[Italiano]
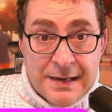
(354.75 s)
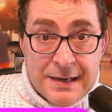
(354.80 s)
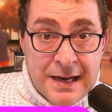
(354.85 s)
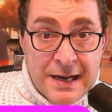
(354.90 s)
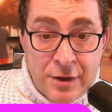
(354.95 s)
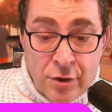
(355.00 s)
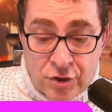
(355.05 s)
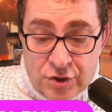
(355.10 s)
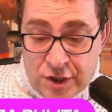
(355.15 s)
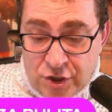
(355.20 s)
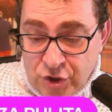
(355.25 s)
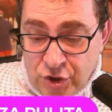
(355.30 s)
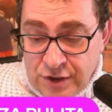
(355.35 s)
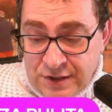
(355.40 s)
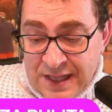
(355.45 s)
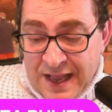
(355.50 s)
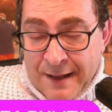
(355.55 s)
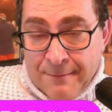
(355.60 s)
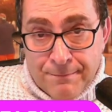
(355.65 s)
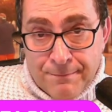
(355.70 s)
le nostre
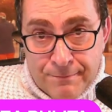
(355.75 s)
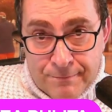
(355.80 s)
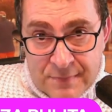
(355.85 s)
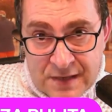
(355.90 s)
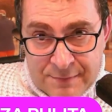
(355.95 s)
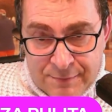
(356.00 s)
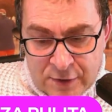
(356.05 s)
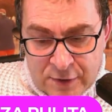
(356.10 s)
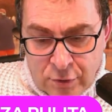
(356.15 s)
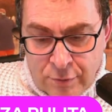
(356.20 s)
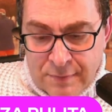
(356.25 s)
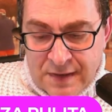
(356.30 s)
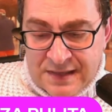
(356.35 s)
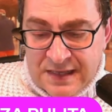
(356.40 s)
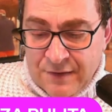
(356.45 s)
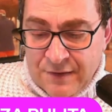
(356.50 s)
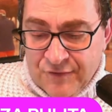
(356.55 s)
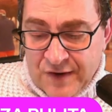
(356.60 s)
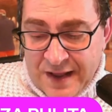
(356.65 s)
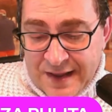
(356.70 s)
città, ripeto,
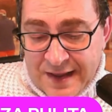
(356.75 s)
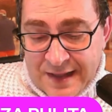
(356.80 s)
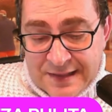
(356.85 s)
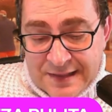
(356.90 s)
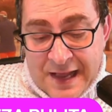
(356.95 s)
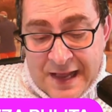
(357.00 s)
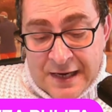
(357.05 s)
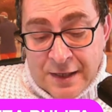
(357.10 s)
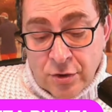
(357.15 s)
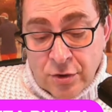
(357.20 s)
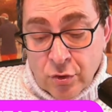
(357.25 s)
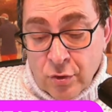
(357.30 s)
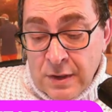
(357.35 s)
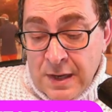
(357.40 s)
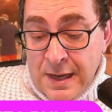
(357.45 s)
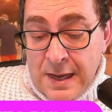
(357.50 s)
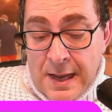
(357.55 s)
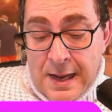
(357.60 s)
Martina Franca e Taranto.